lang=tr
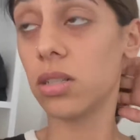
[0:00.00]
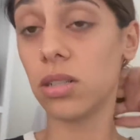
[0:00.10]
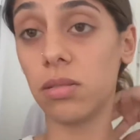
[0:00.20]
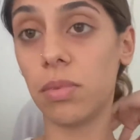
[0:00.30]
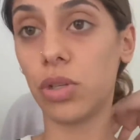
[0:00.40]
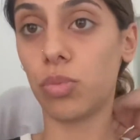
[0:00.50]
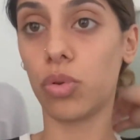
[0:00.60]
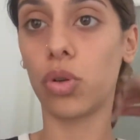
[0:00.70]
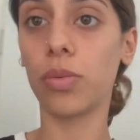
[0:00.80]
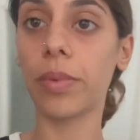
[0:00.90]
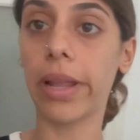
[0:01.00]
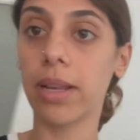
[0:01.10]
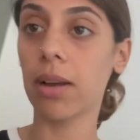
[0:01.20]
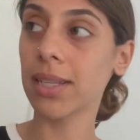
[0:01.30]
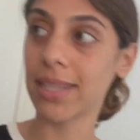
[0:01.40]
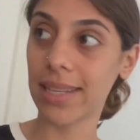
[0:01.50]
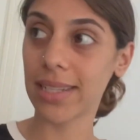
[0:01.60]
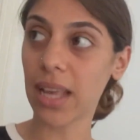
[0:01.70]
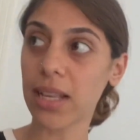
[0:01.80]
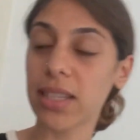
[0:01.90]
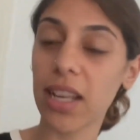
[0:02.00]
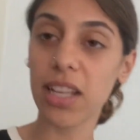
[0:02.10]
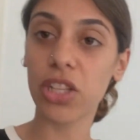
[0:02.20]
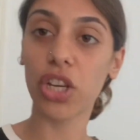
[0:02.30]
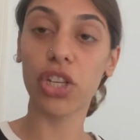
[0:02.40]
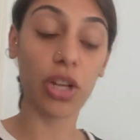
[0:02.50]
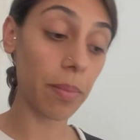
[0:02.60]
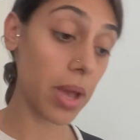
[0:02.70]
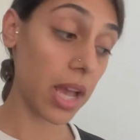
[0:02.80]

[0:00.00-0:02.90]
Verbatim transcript: Mecbur. Yani hazırlanırken zaten yer çekeceğim.